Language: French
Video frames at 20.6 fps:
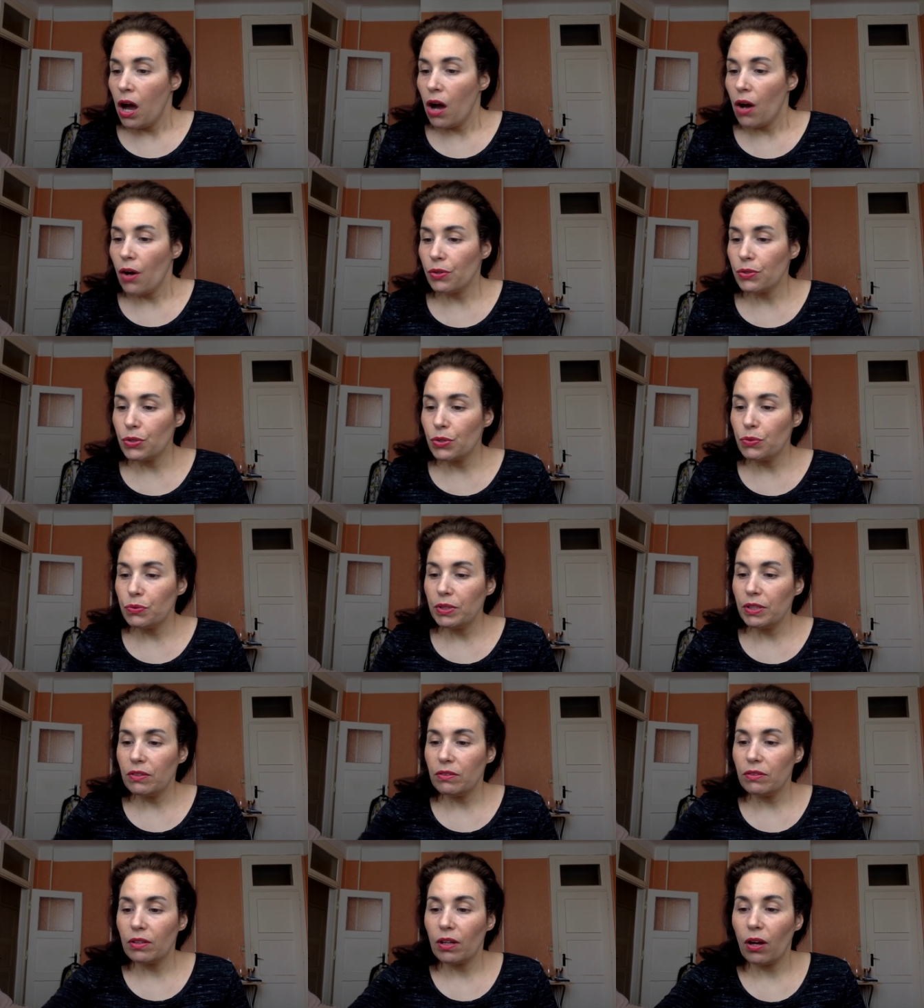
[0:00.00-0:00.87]

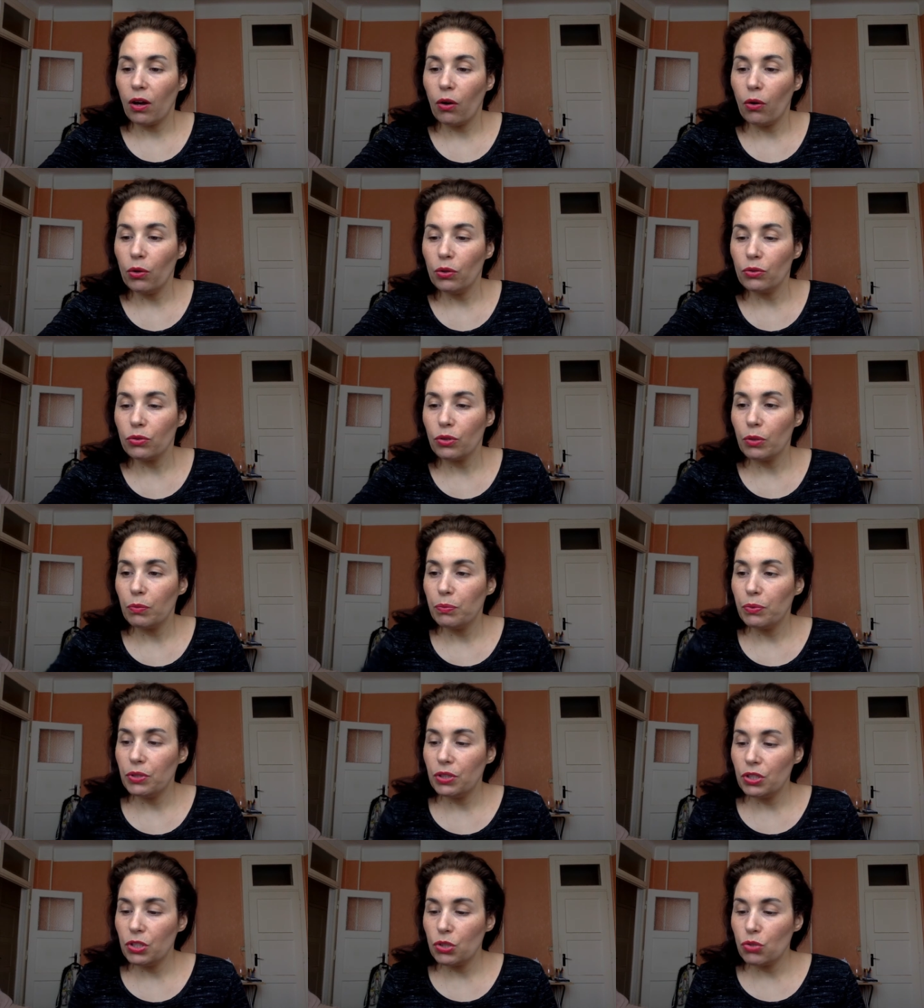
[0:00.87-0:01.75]
Ensuite, autre
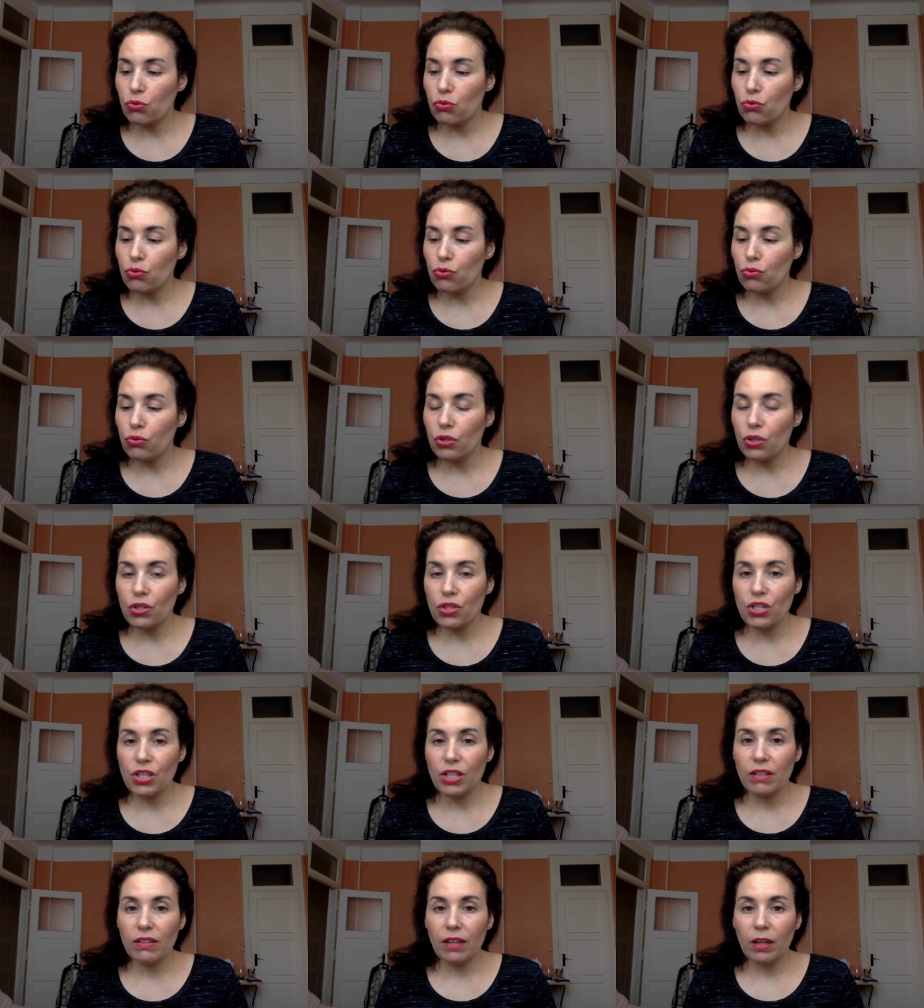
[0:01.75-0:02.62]
petit chouchou que
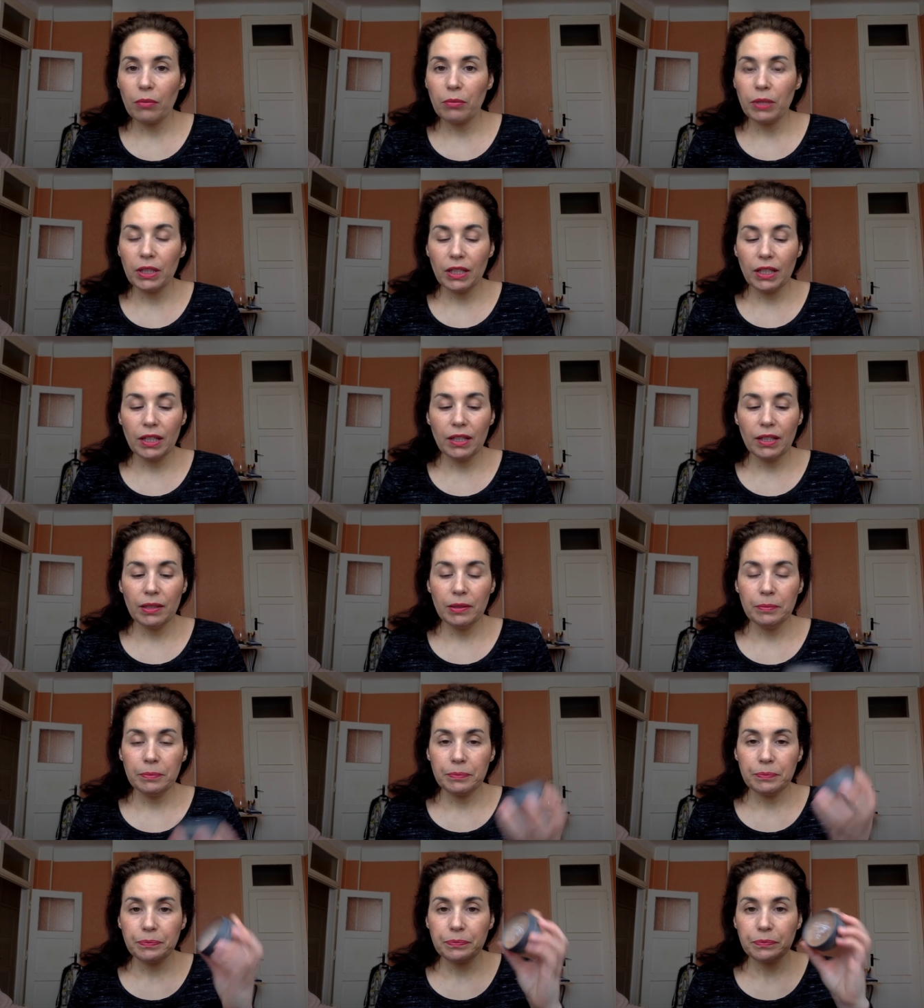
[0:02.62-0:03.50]
j'ai
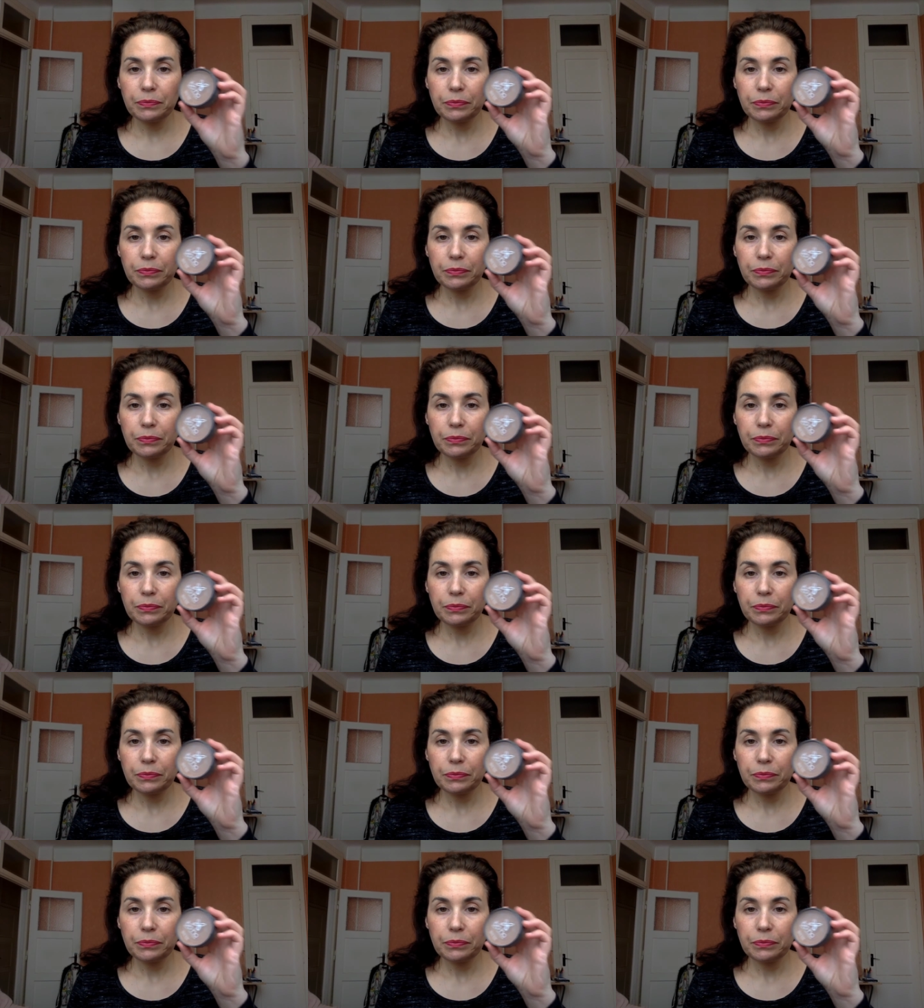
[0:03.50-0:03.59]
terminé,